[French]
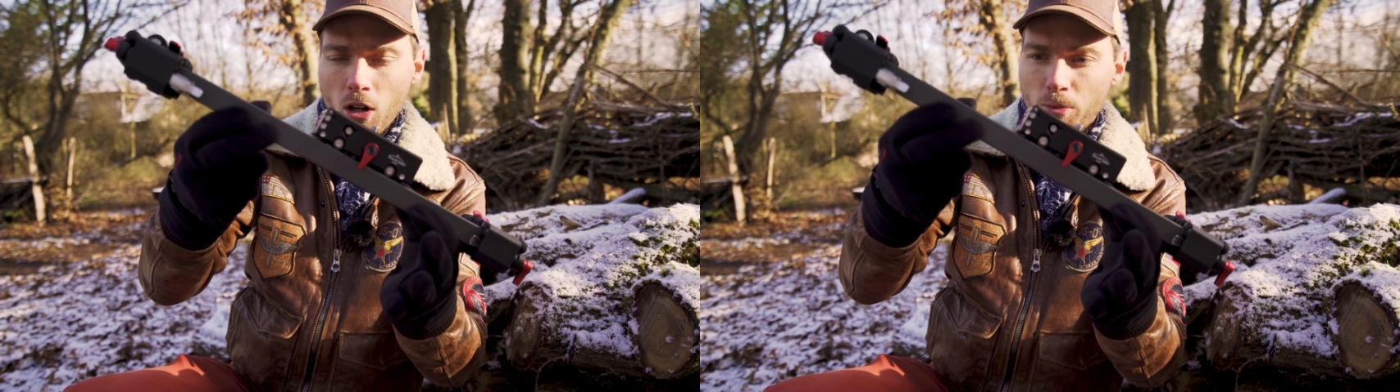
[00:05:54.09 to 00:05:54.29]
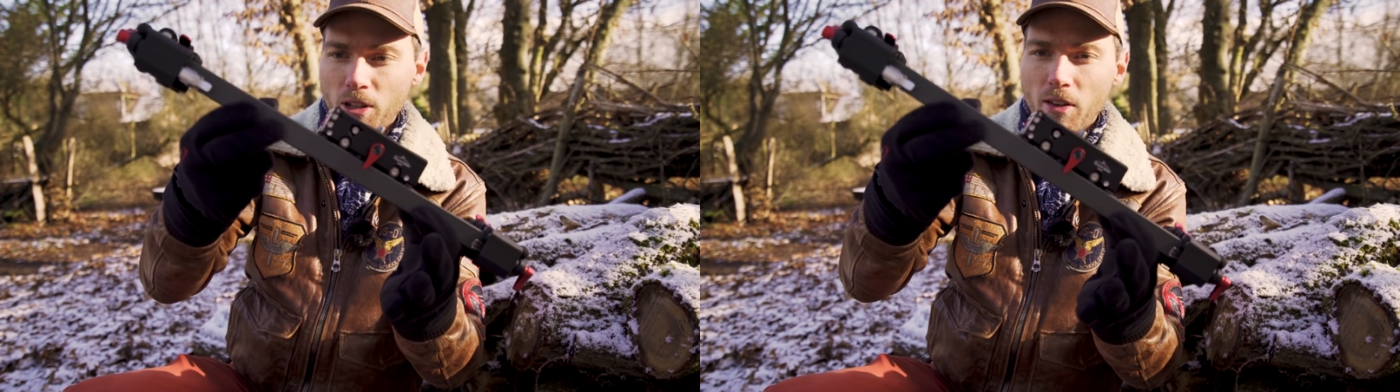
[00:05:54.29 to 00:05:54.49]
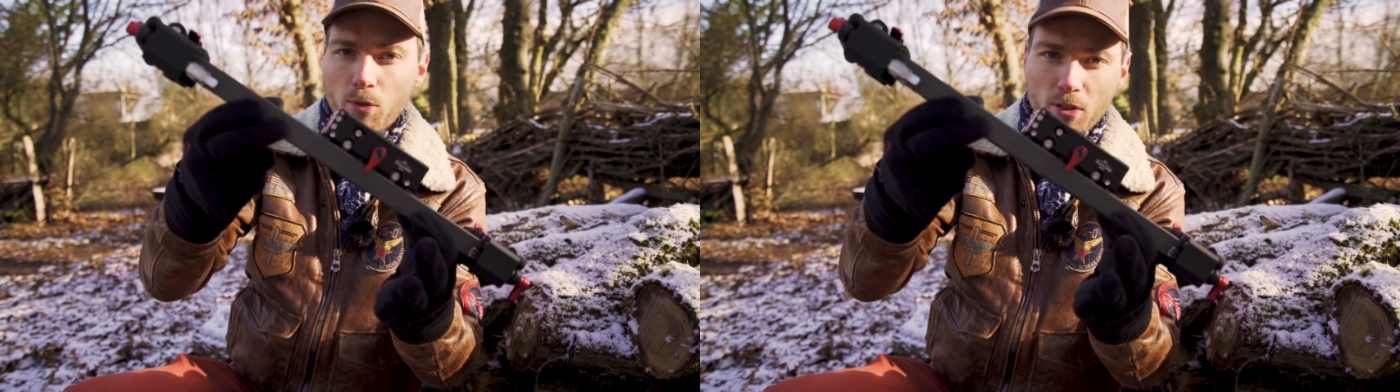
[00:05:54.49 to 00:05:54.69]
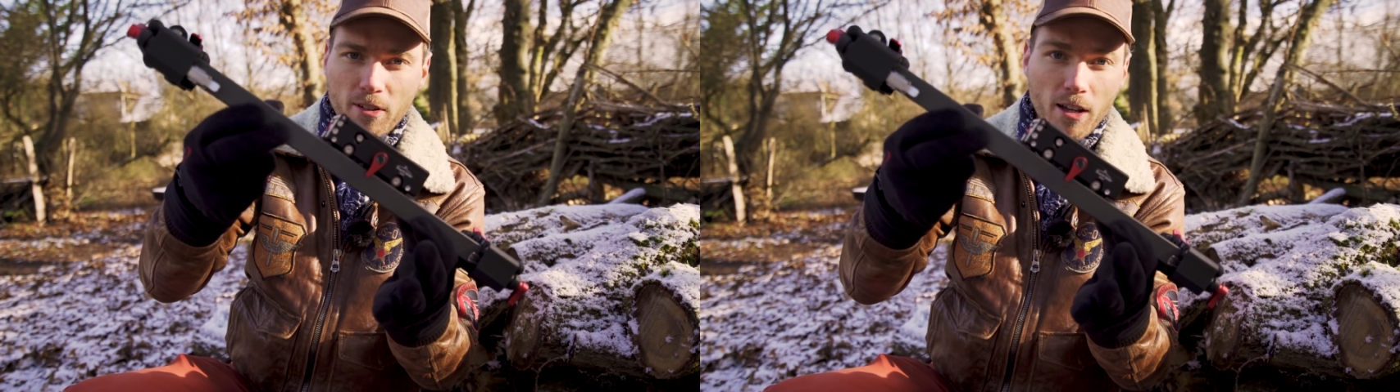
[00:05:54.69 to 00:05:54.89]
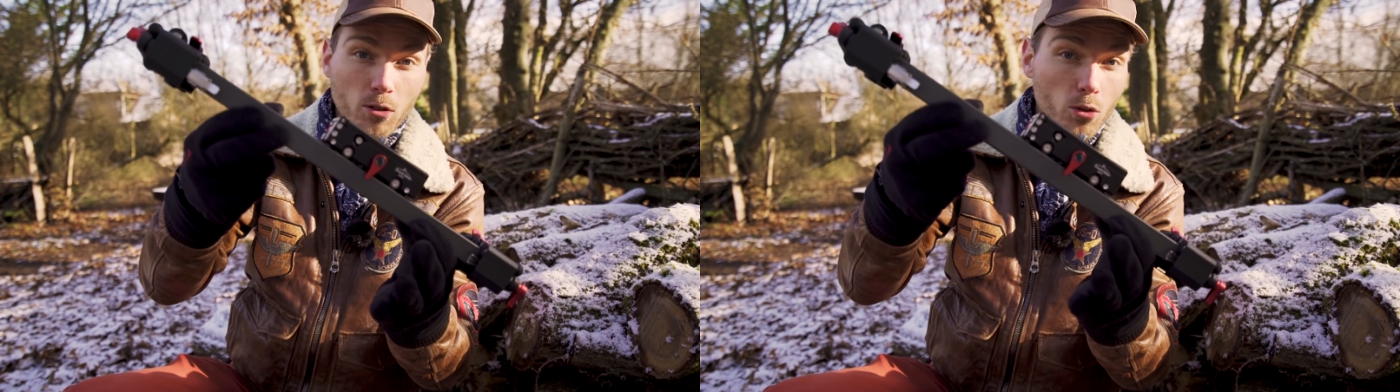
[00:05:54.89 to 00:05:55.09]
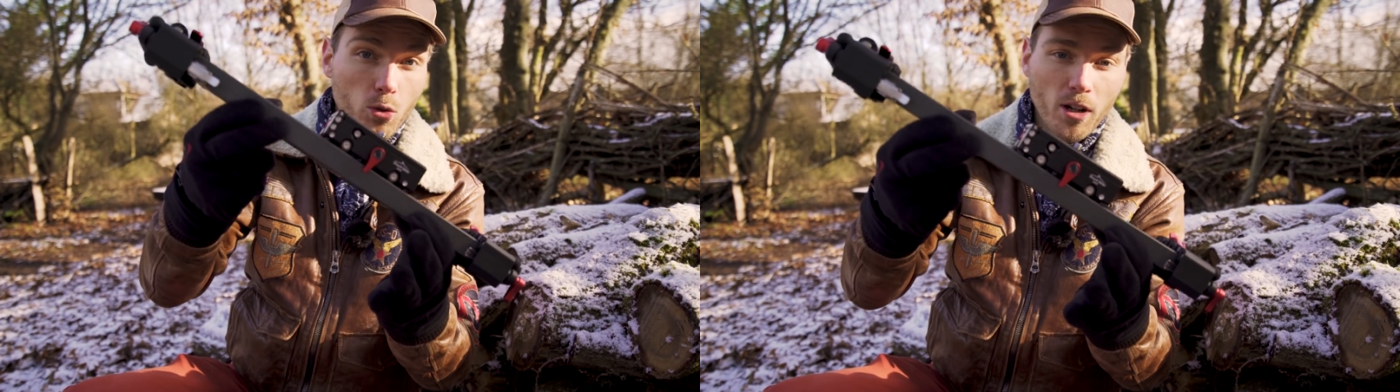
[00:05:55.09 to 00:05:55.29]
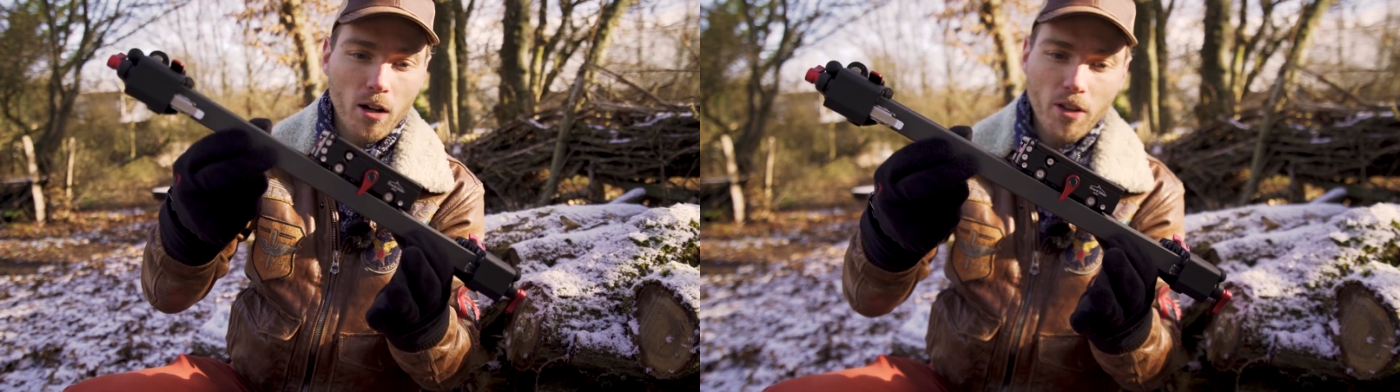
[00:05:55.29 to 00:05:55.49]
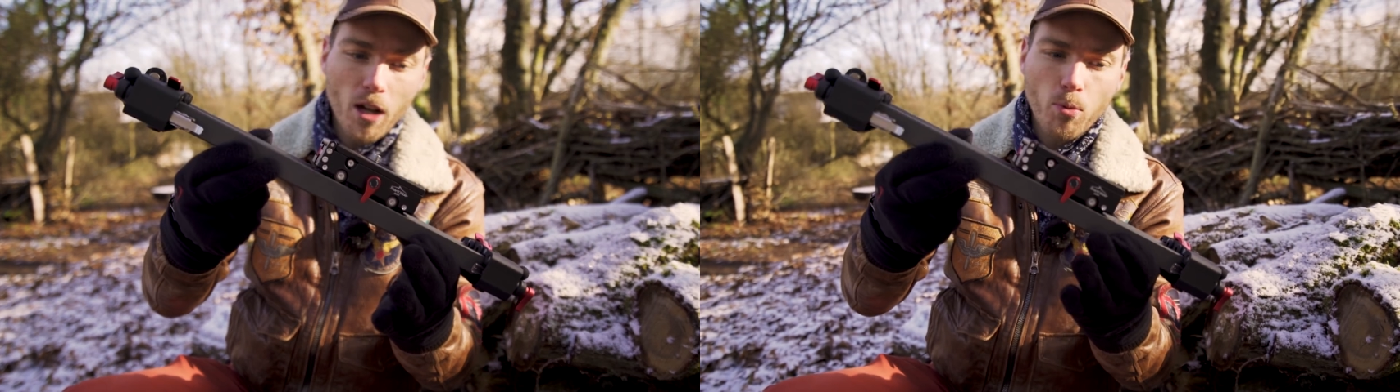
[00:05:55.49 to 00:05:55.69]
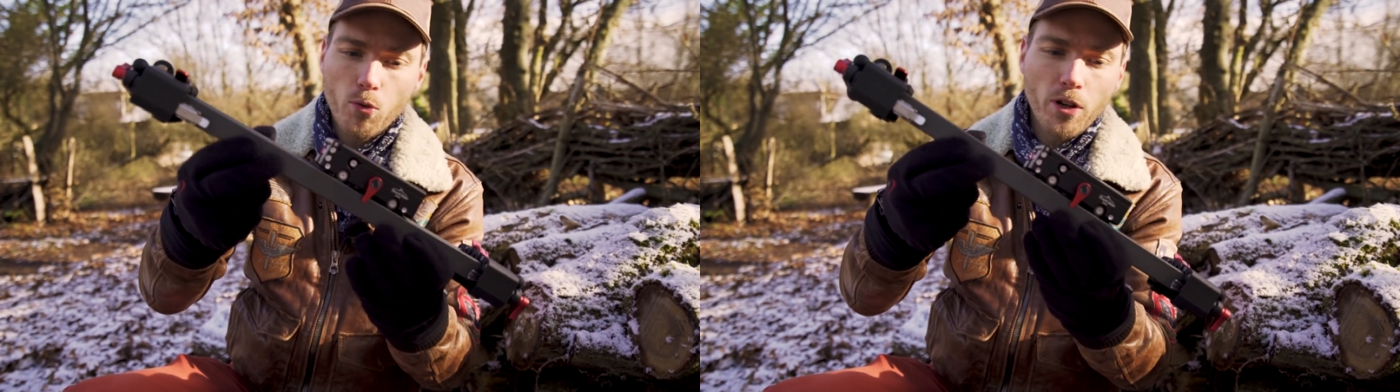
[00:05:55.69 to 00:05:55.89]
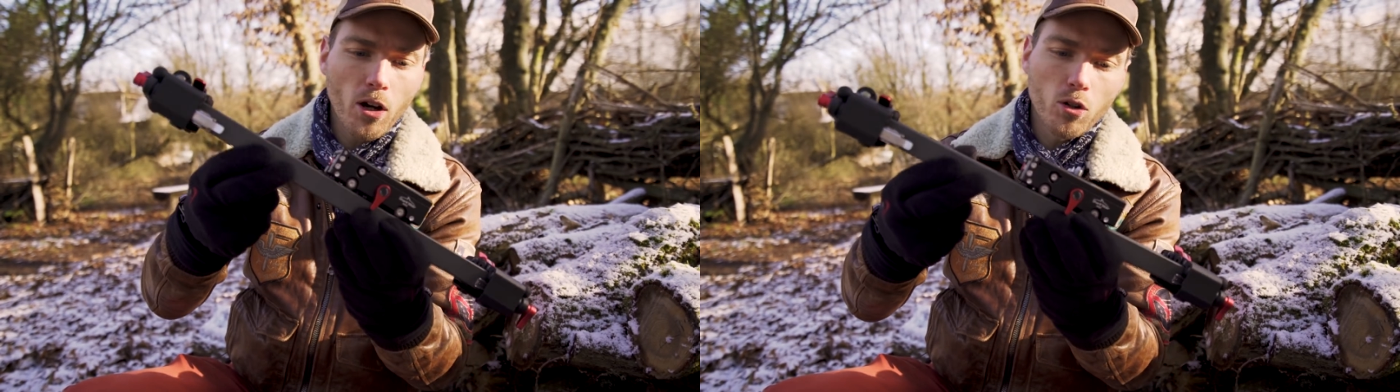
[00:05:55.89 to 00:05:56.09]
comme ça avec votre slider de travers
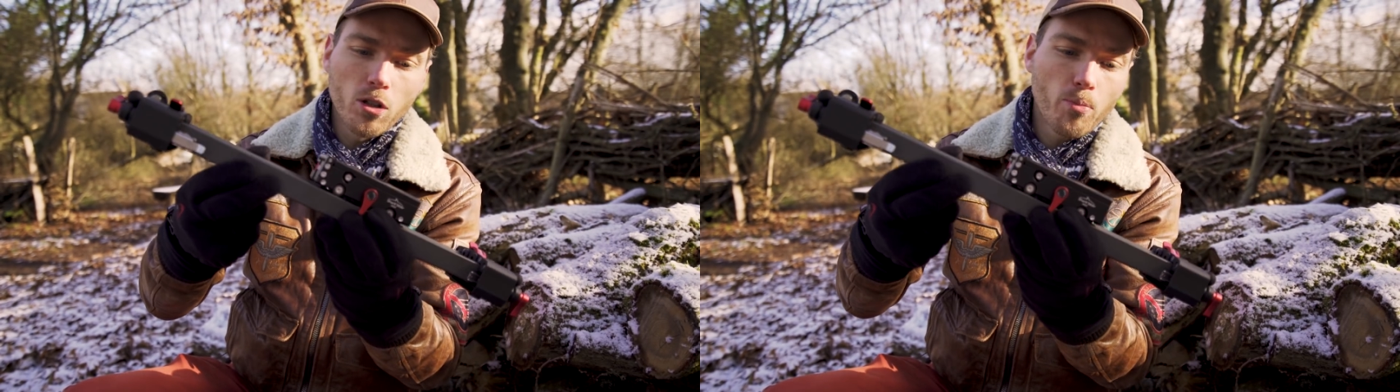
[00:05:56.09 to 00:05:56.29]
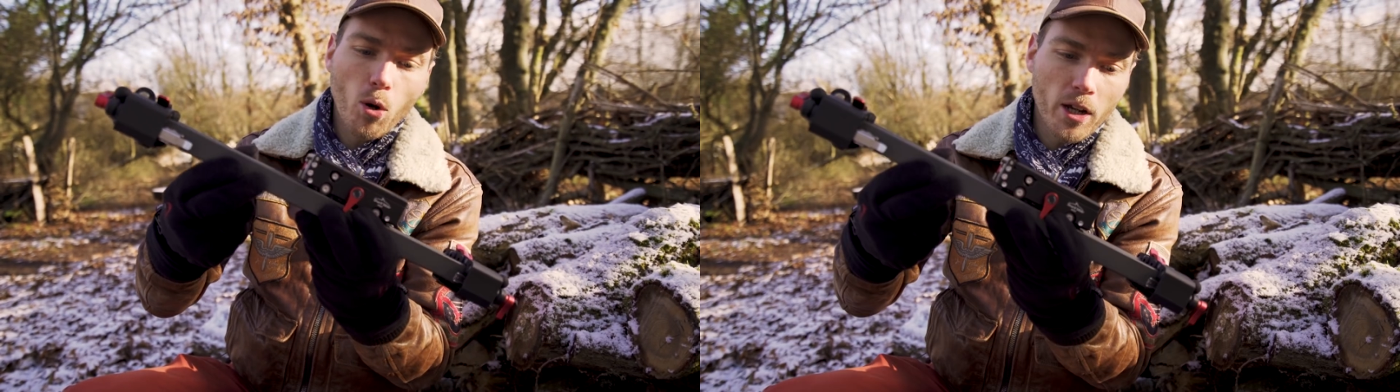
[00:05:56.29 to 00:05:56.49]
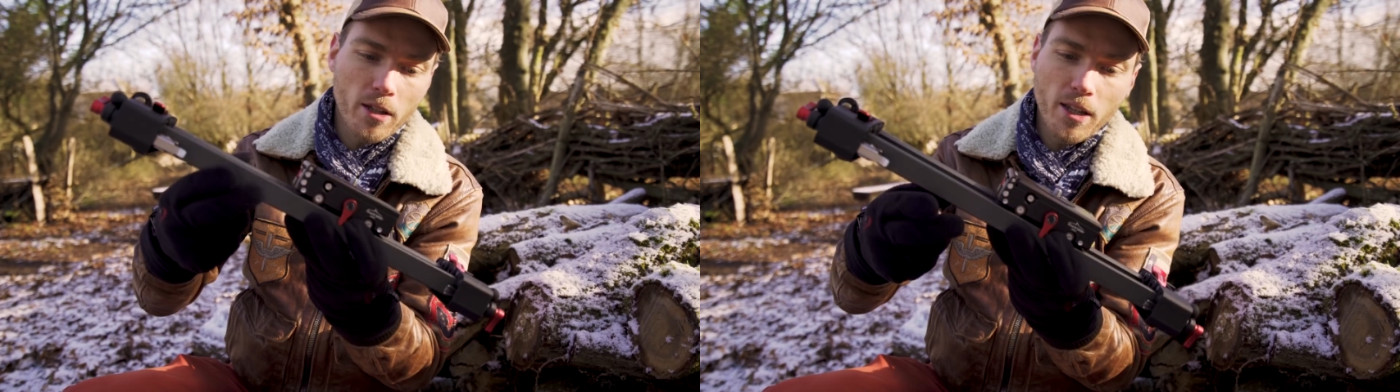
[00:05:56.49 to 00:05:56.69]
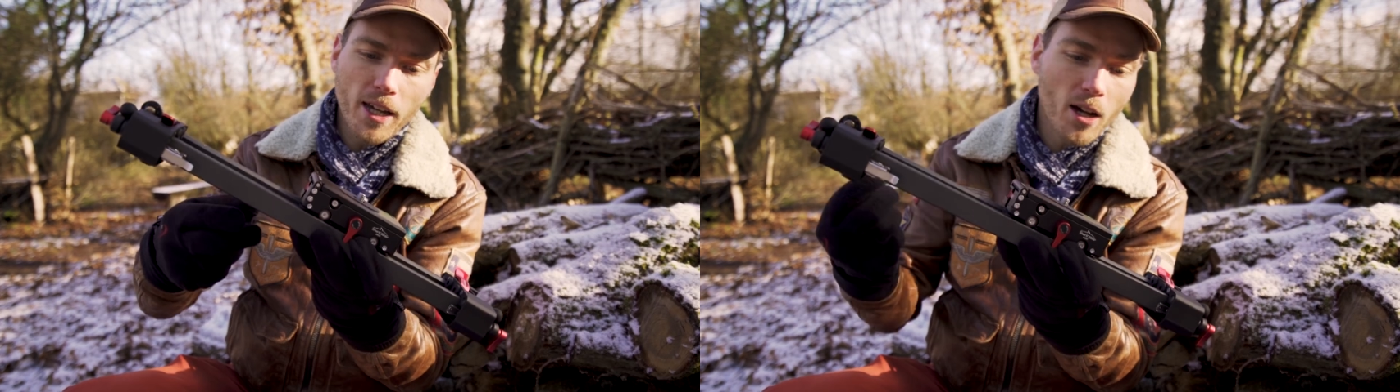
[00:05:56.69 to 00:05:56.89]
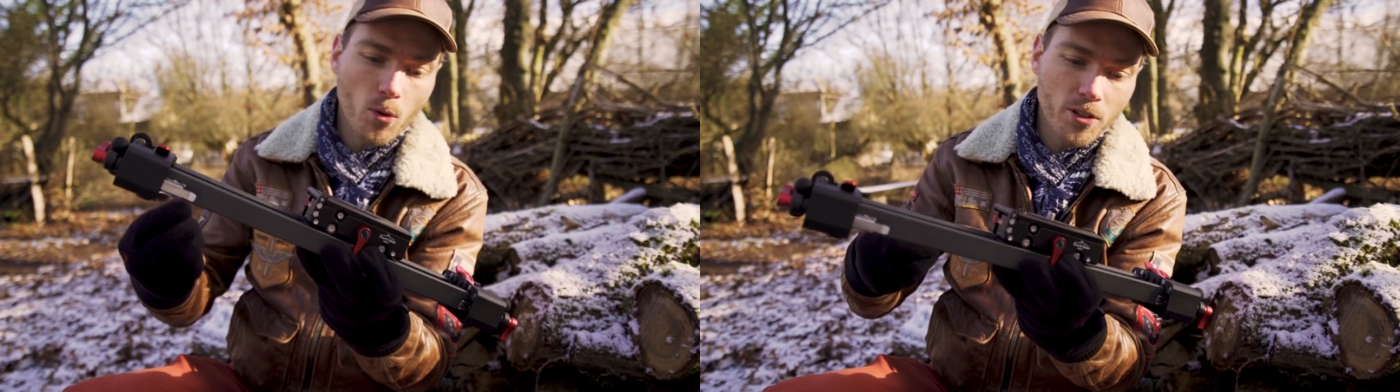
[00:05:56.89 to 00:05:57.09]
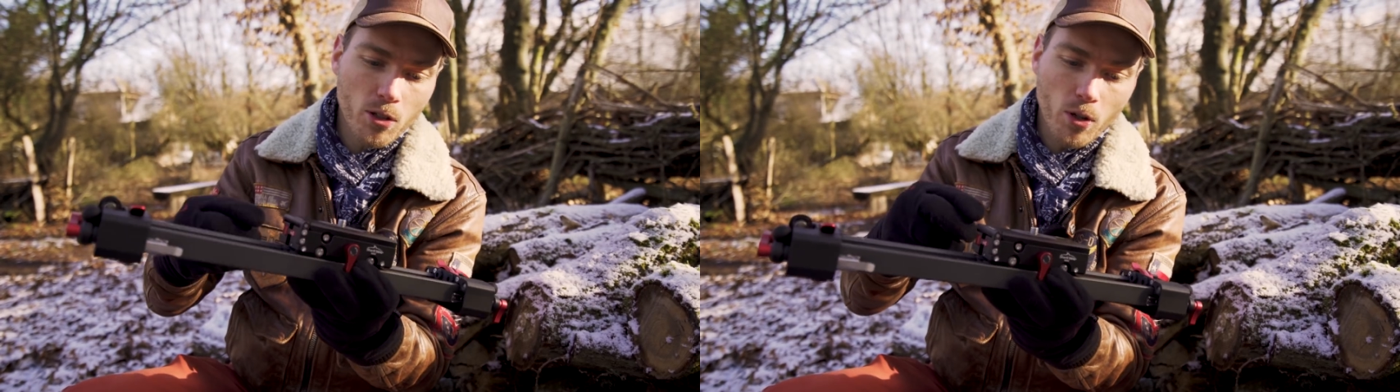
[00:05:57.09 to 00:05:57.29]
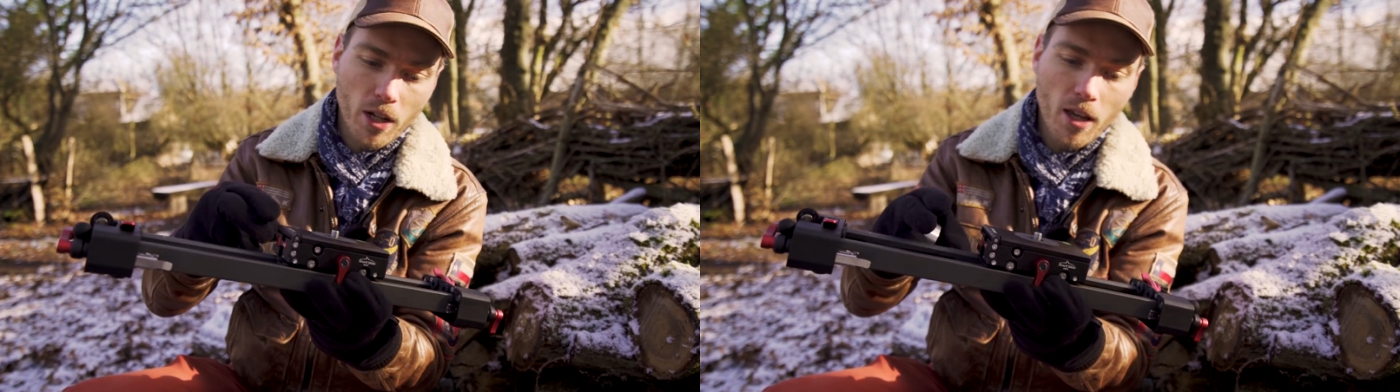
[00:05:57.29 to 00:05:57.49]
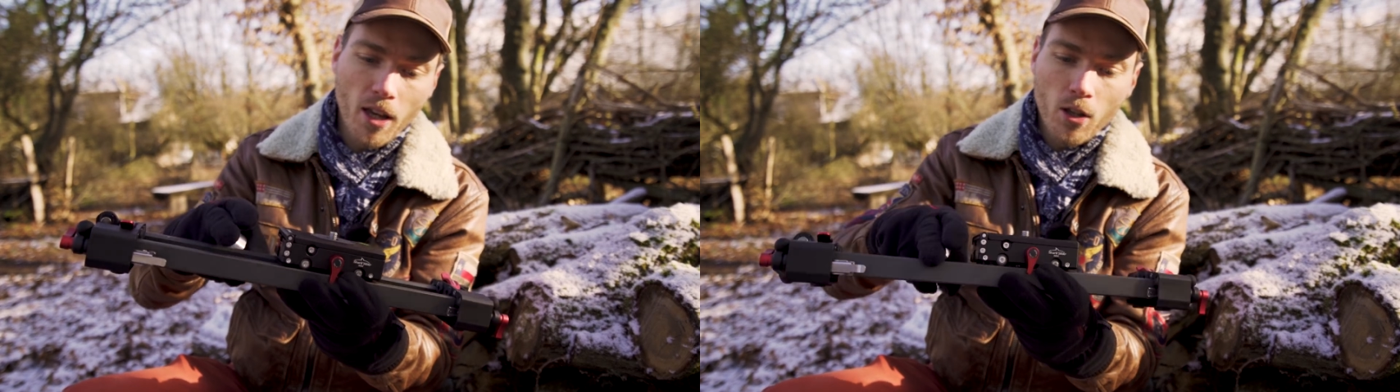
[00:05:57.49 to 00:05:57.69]
pour faire euh, des plans inclinés à 45 degrés.